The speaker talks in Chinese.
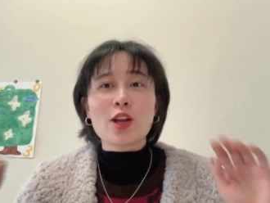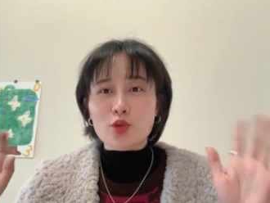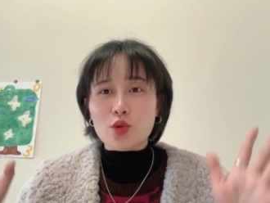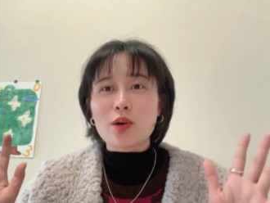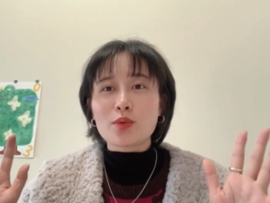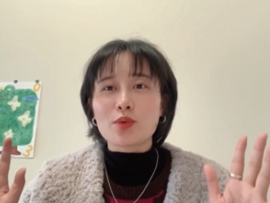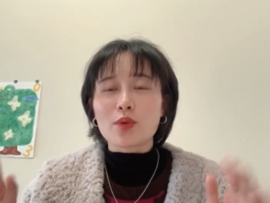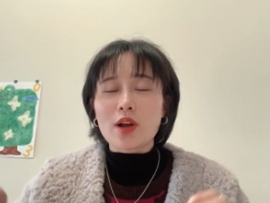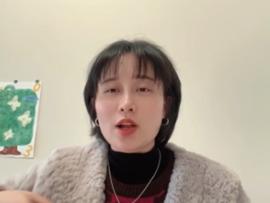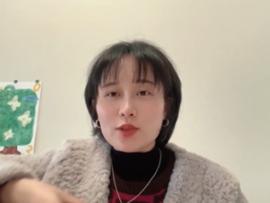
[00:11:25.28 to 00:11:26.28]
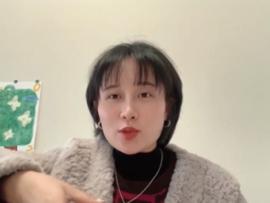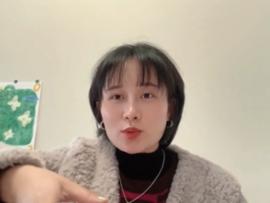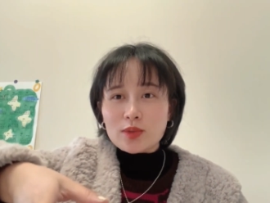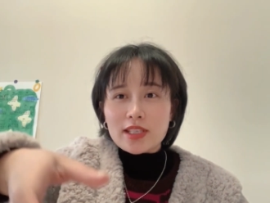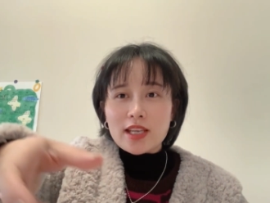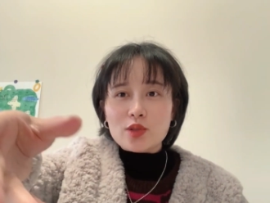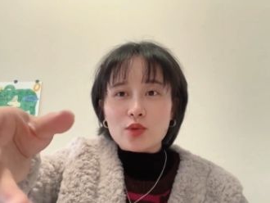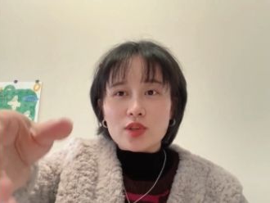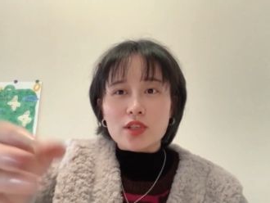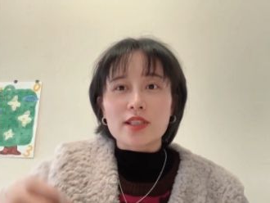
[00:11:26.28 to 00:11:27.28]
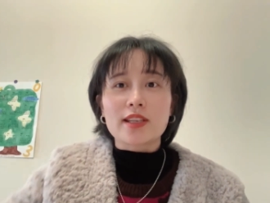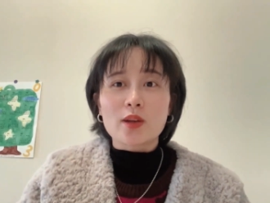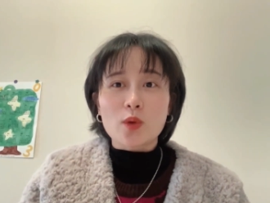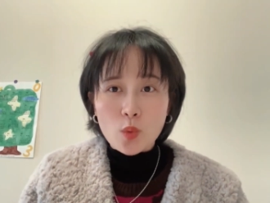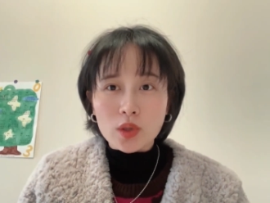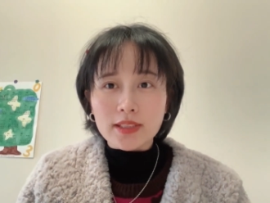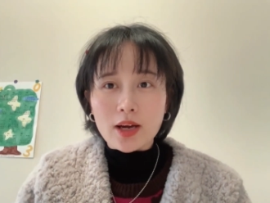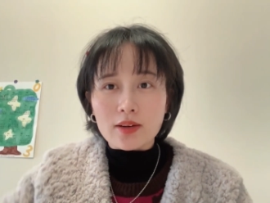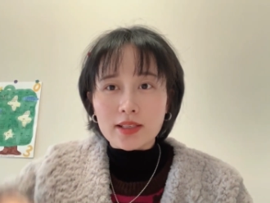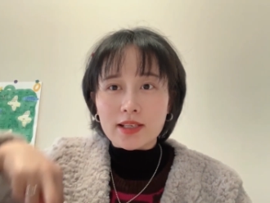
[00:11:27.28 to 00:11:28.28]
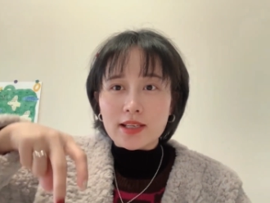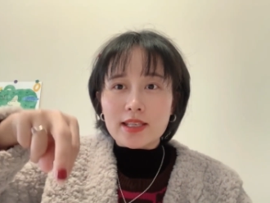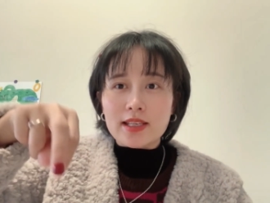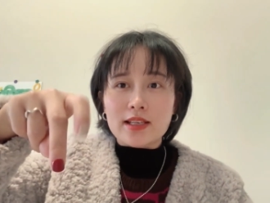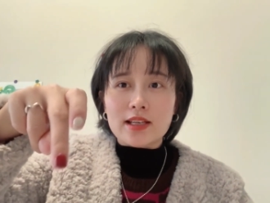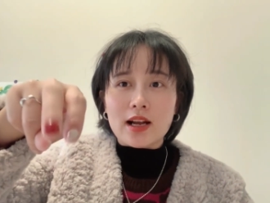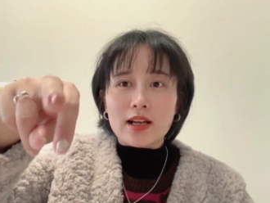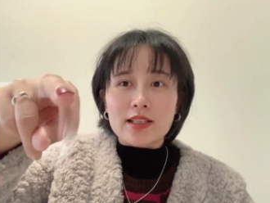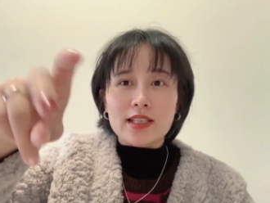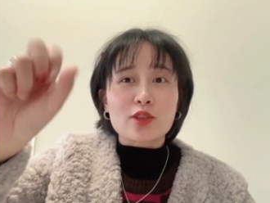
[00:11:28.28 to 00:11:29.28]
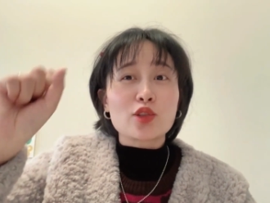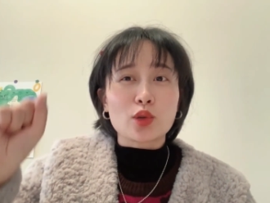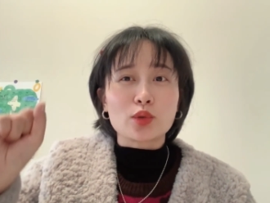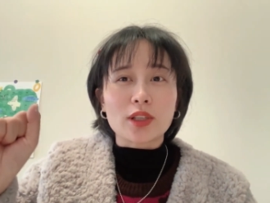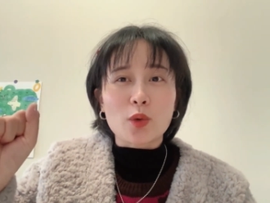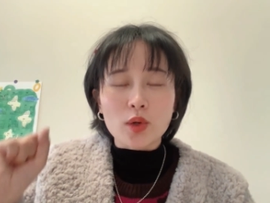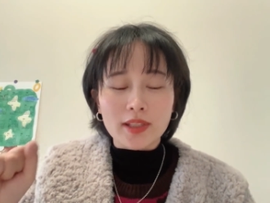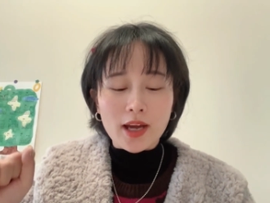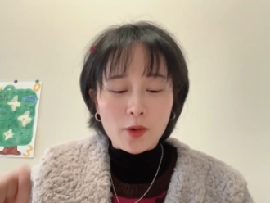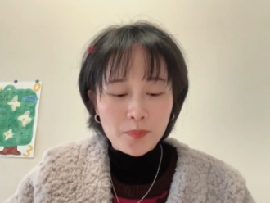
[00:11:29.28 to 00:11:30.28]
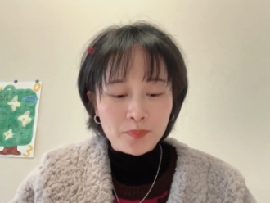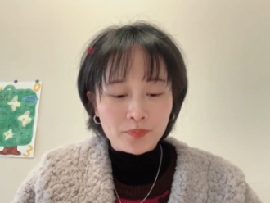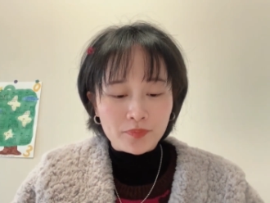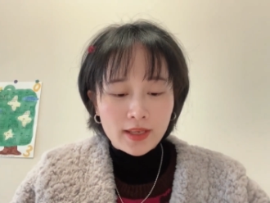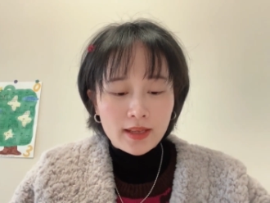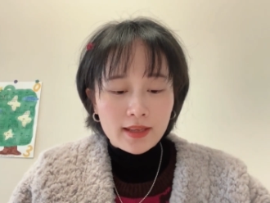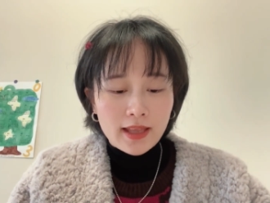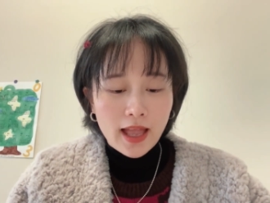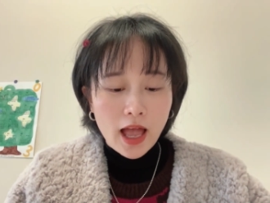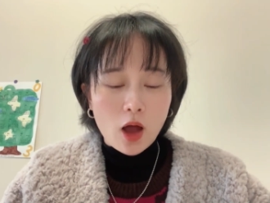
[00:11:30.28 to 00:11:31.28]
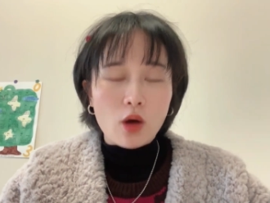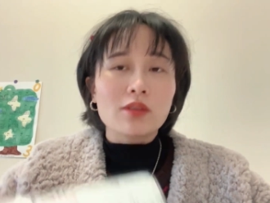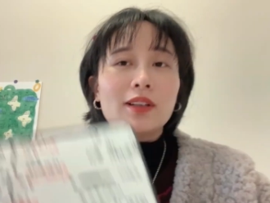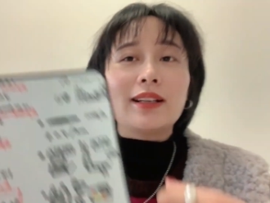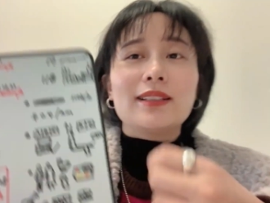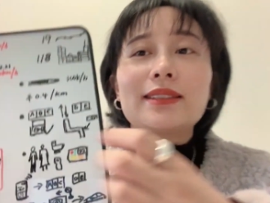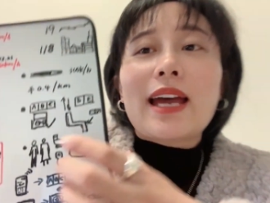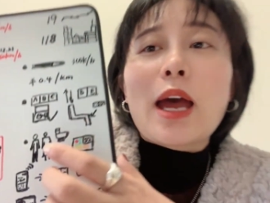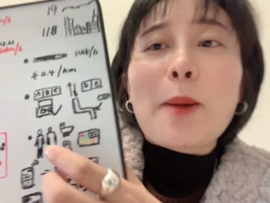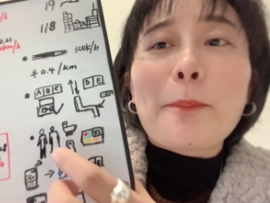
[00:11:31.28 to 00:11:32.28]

窗户，中间就是一根过道，可以啊行走的过道。好，那